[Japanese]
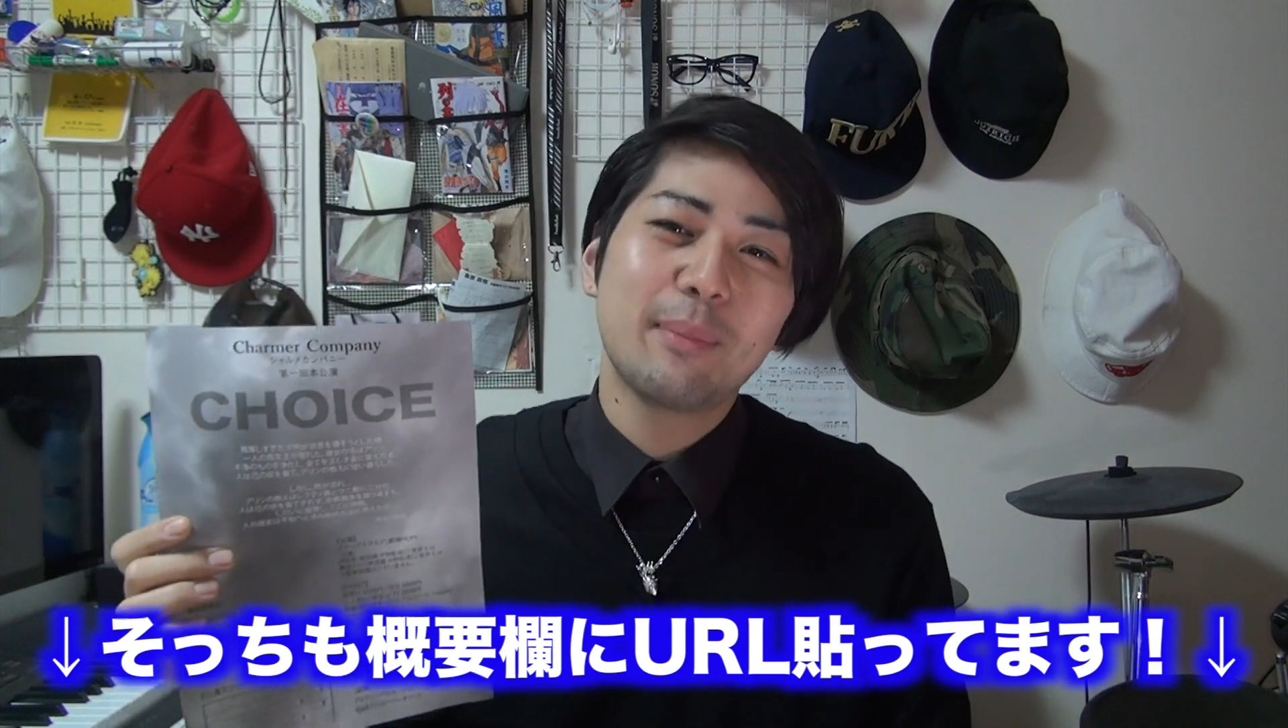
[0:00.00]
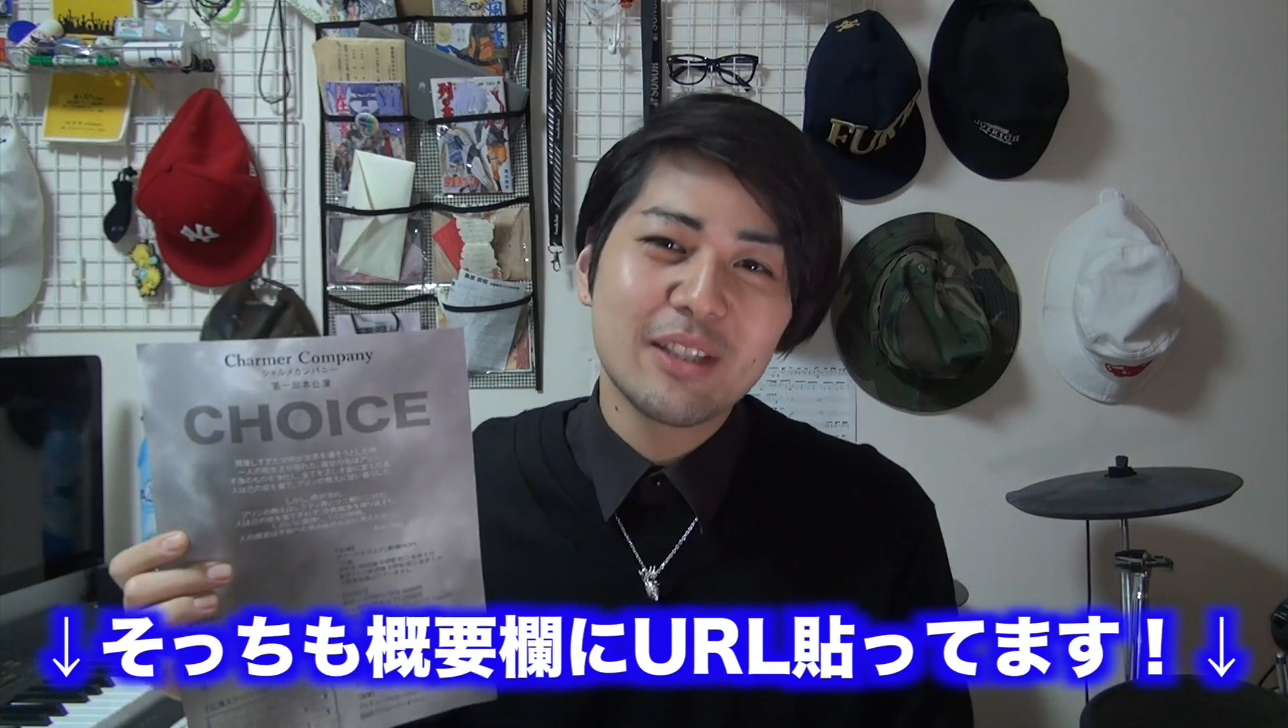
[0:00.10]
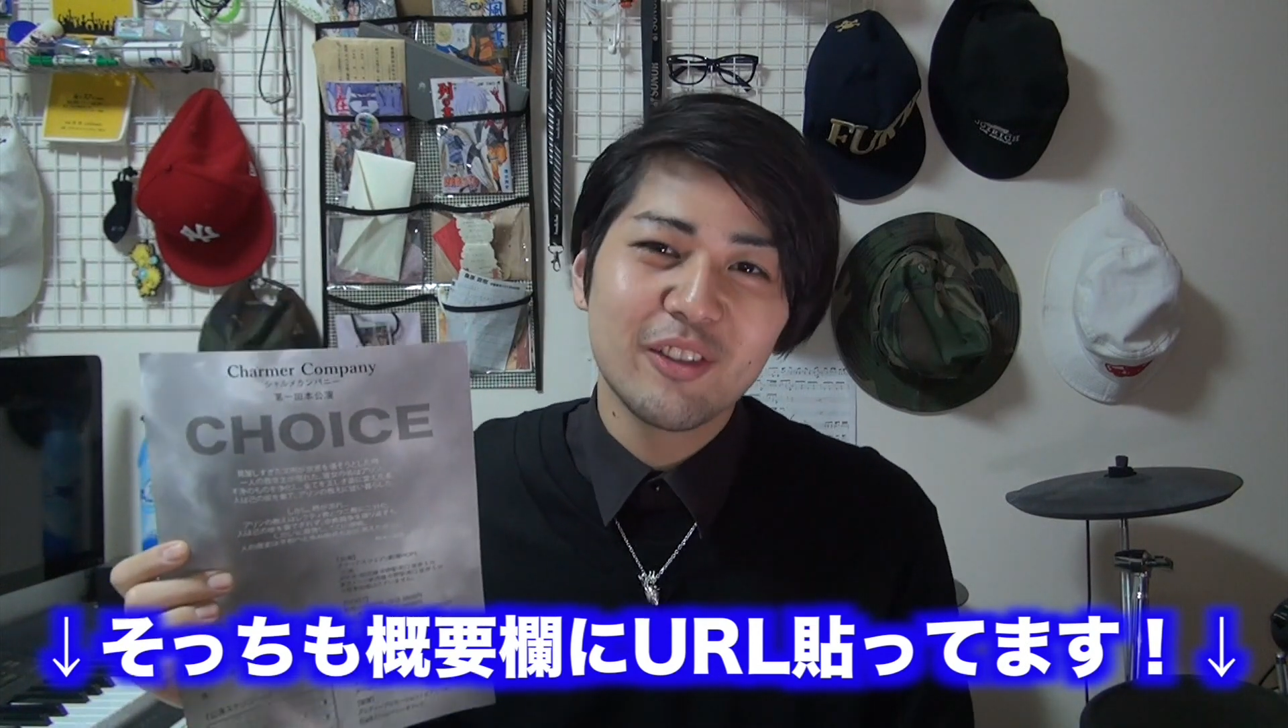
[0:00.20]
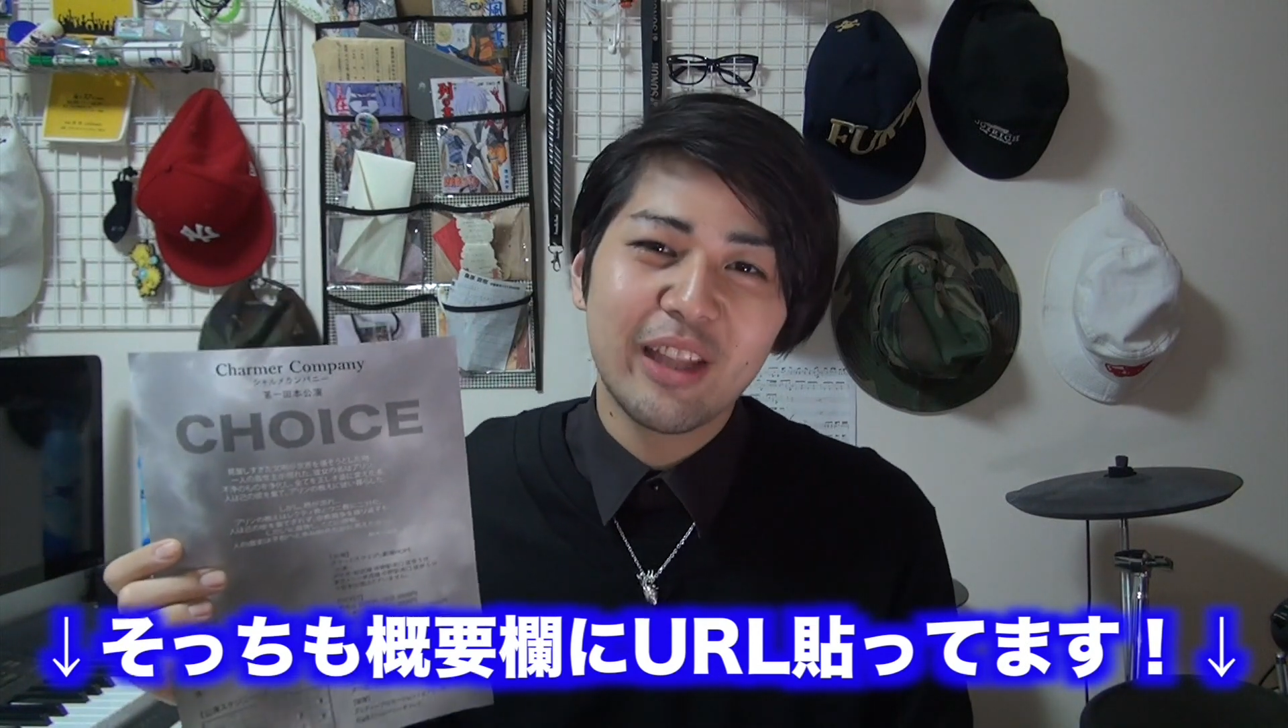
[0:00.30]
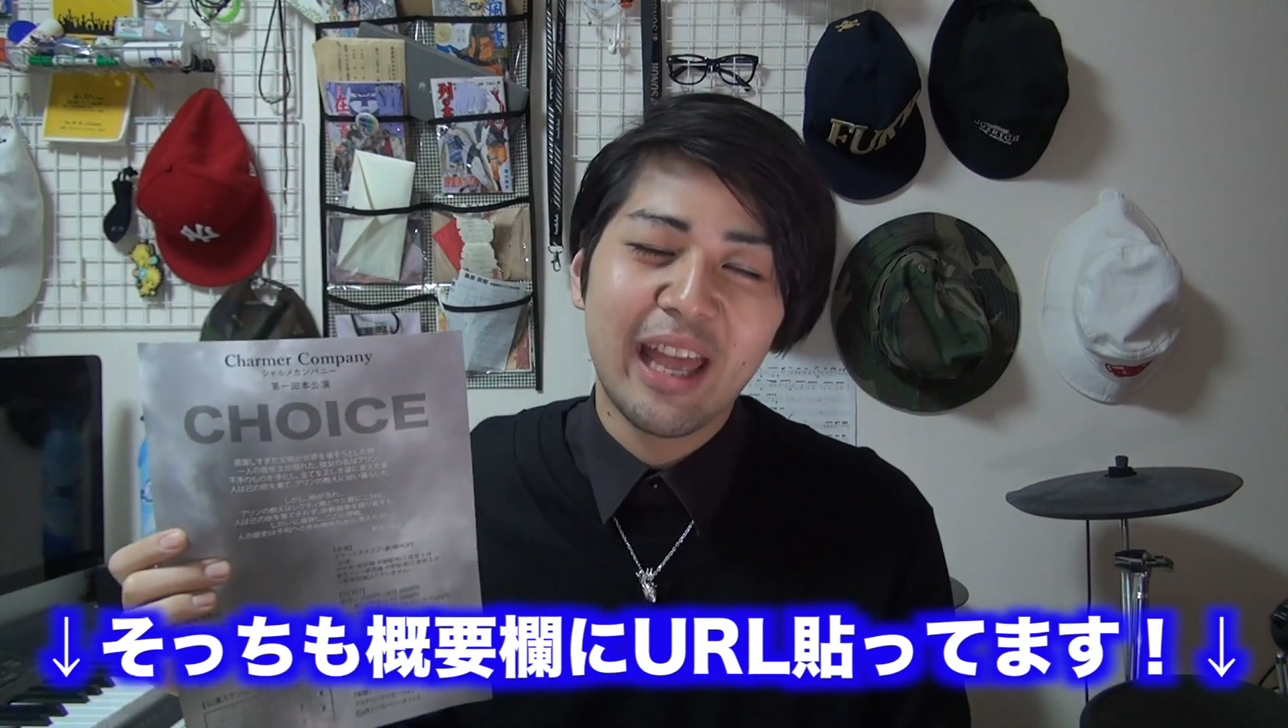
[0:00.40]
ま
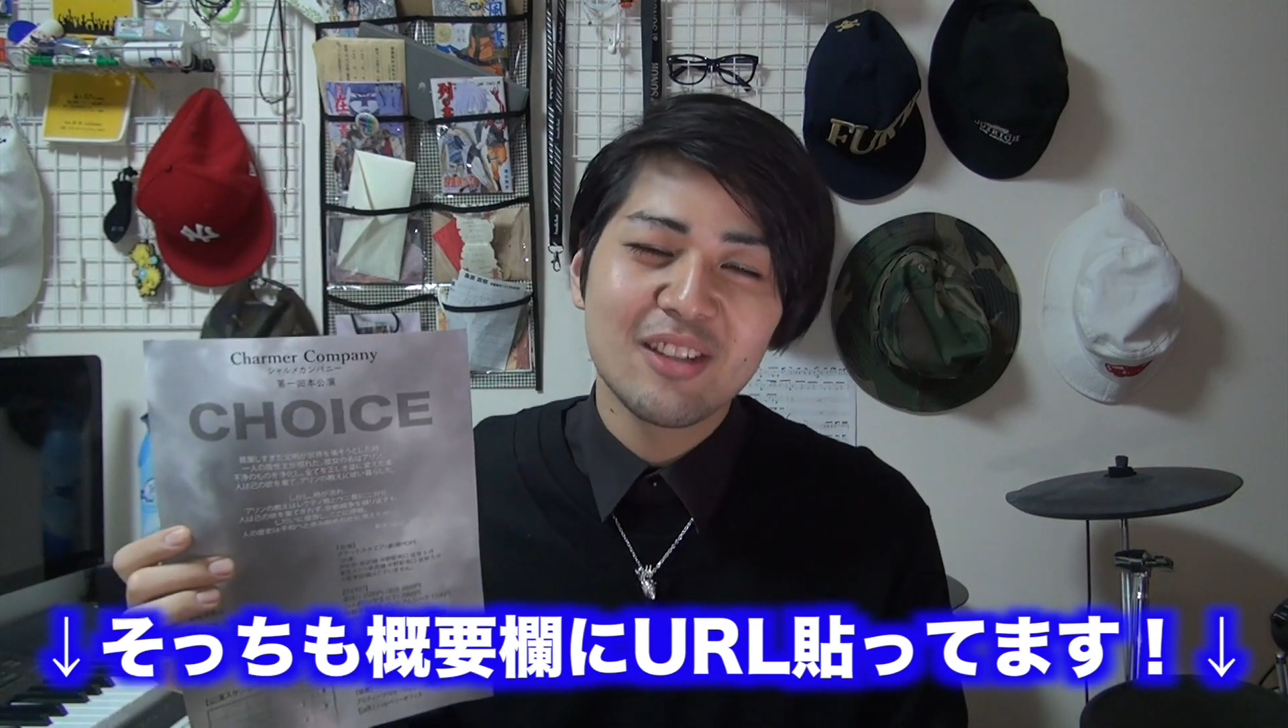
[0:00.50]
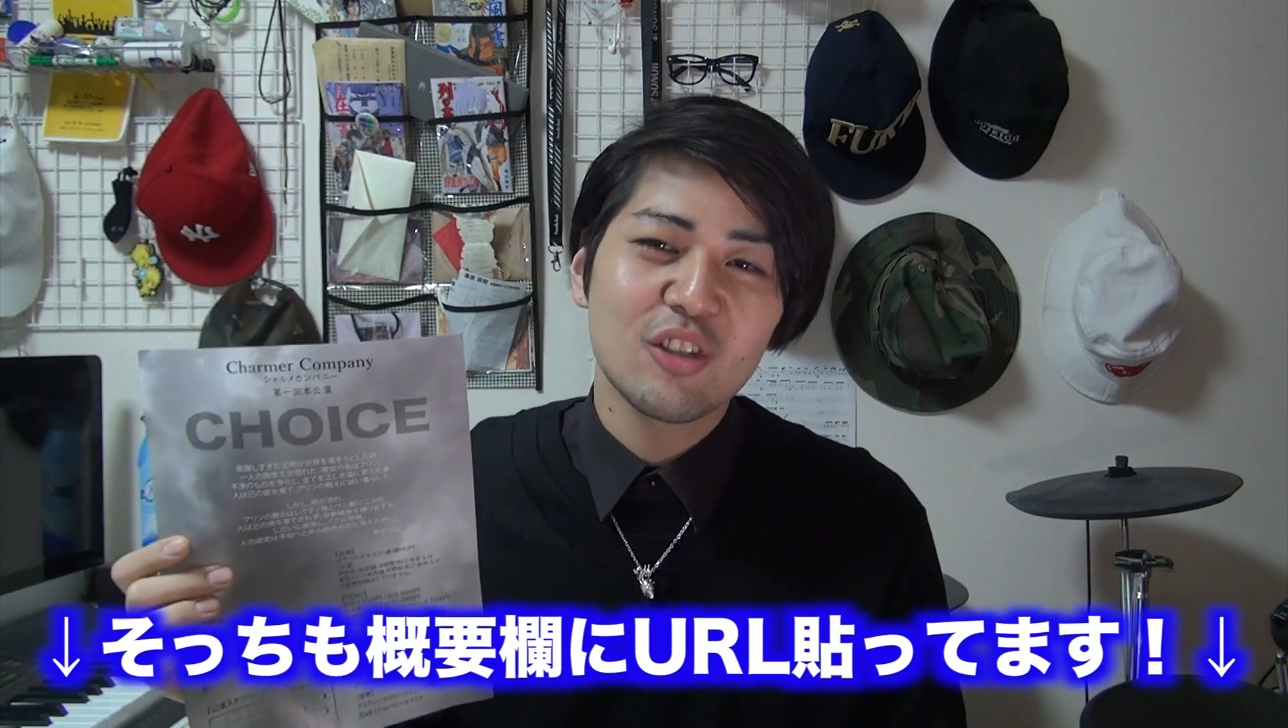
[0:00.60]
すので、